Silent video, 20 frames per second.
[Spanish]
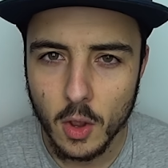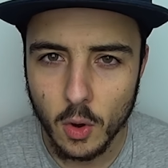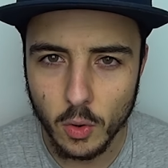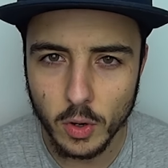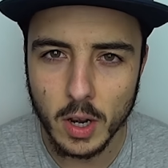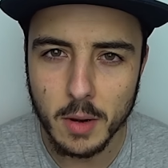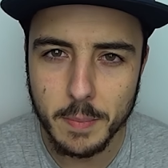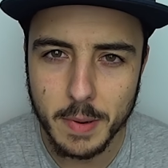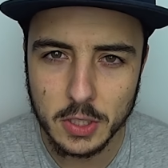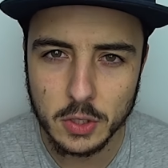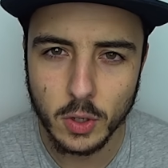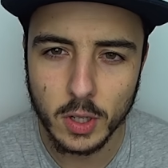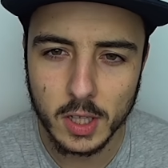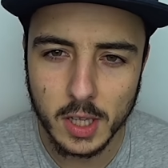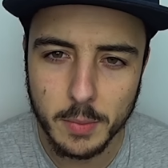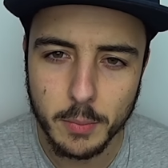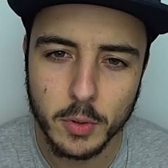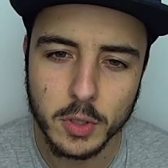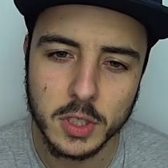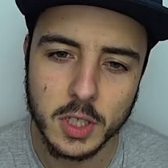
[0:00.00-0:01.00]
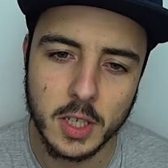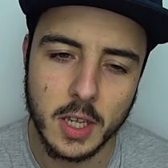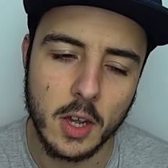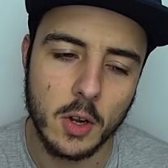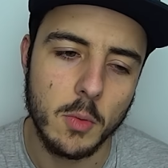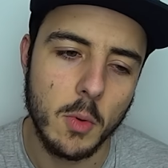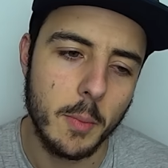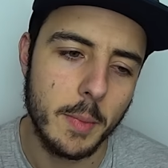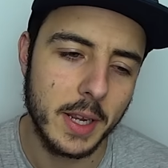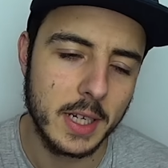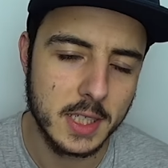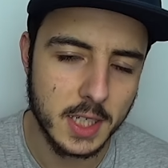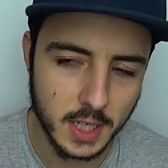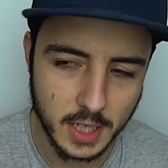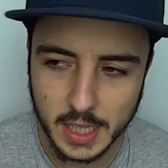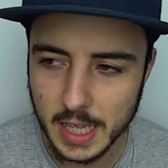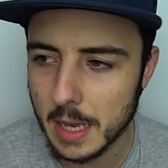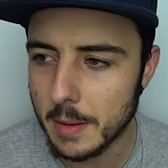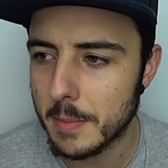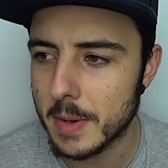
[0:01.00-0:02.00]
con el paso del tiempo sí que como me
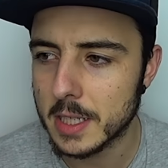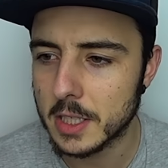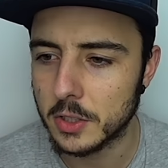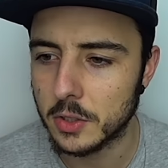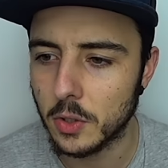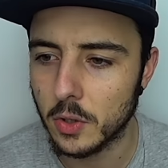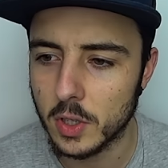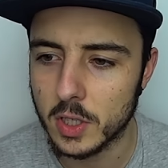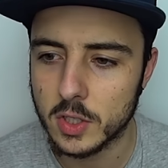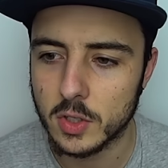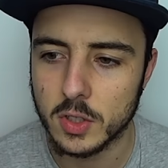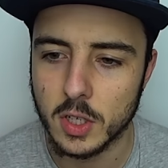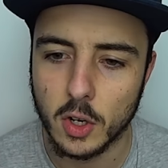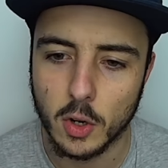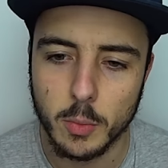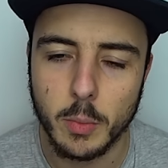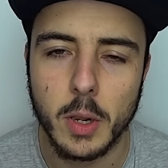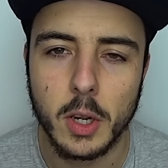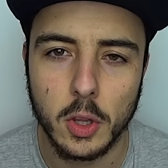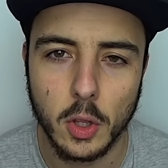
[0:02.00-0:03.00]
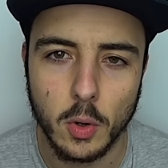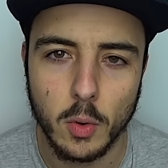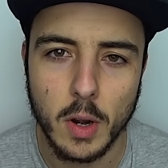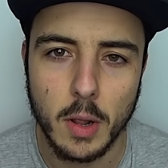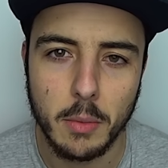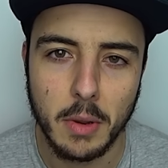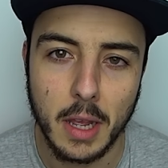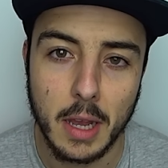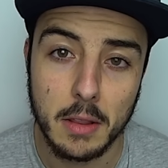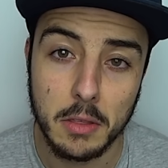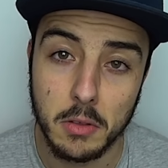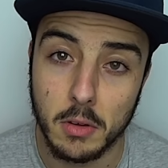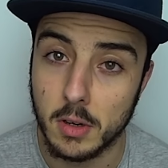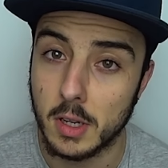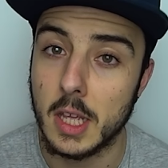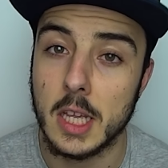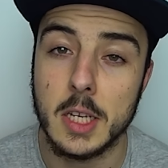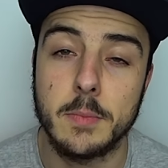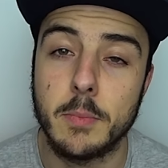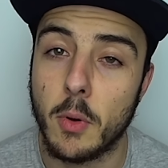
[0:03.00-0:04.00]
exigía más y todo eso se convirtió en una
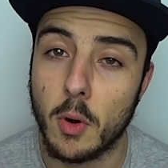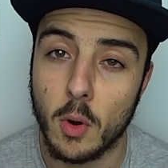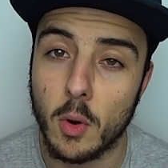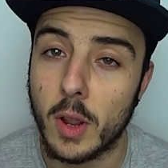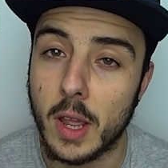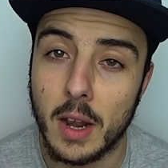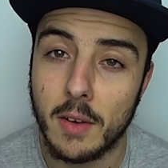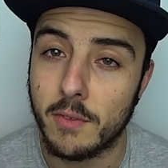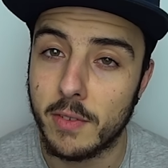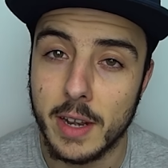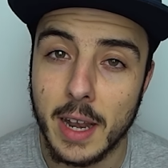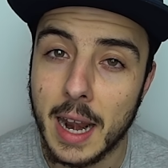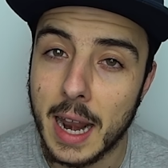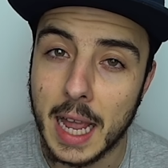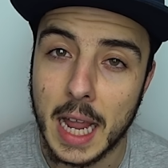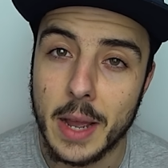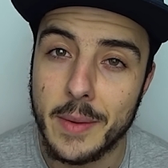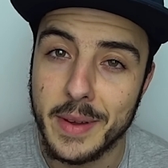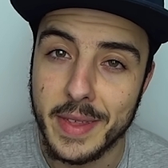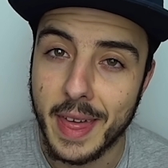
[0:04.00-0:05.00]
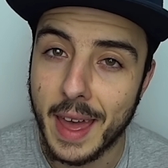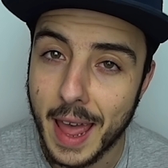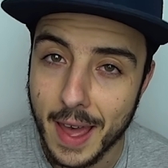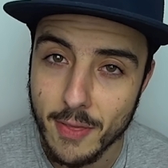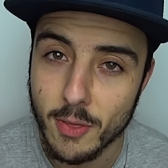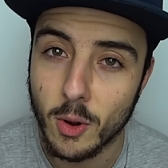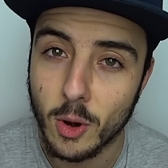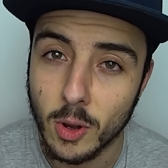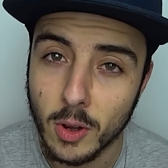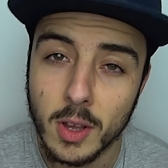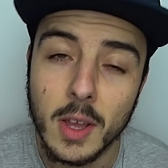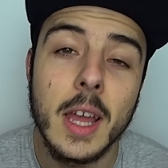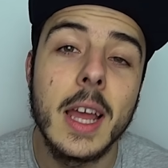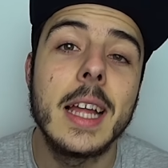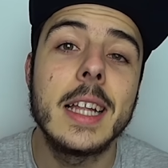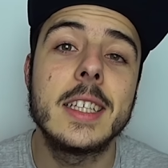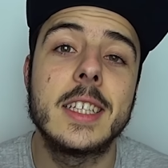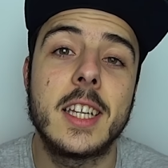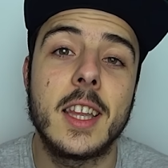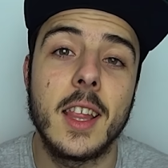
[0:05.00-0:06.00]
obligación y es por lo que al final acabé dejándolo.
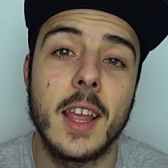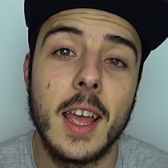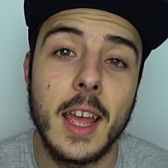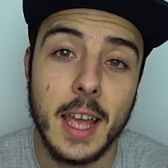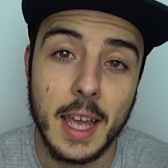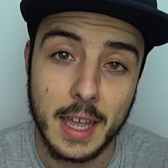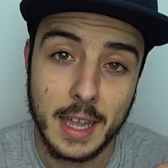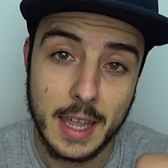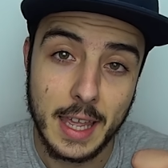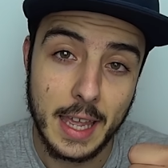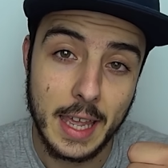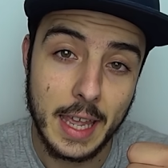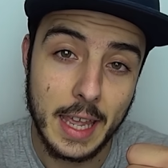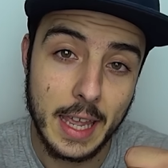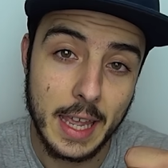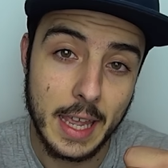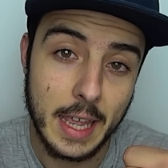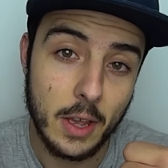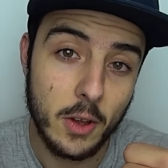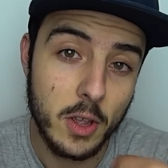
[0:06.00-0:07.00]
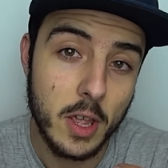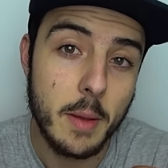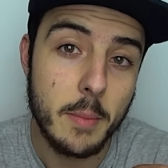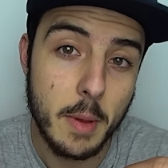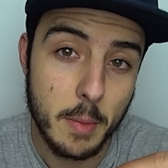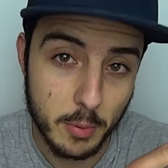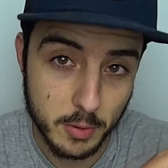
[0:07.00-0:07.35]
Que oye, me